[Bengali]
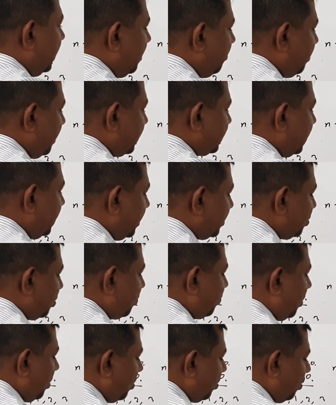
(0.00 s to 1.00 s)
এন প্লাস এলের
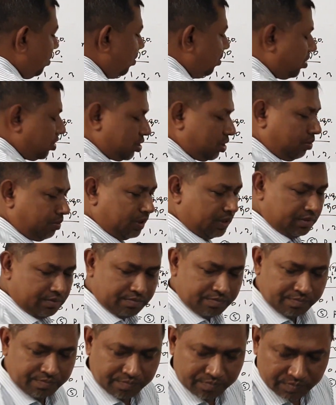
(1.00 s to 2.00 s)
যোগফল হলো সমান
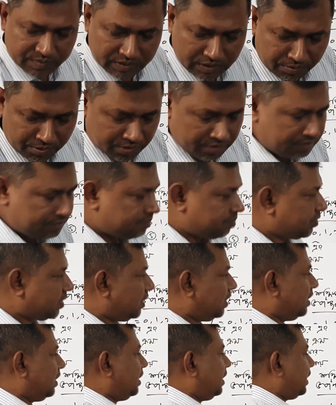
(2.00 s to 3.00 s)
যেমন
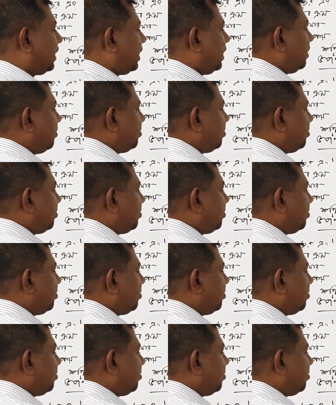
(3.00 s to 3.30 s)
এখানে